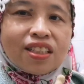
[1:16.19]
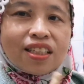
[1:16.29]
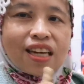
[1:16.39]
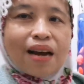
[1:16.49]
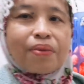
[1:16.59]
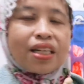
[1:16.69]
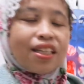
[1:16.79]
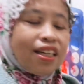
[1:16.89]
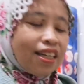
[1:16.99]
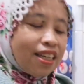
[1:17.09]
nyidam
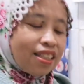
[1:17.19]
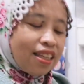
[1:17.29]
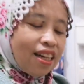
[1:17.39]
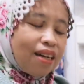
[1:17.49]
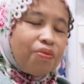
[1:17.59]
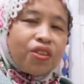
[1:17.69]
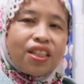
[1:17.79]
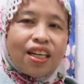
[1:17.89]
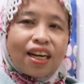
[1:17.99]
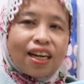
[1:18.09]
rasanya guys
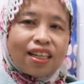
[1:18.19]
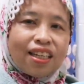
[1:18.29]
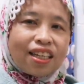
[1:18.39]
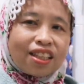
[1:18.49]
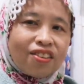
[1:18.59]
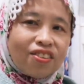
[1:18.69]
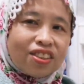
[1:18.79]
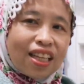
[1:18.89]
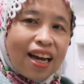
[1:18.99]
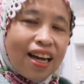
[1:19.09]
alhamdulillah kali ini
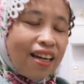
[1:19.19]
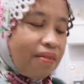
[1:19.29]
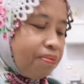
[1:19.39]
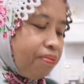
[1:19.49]
keturutan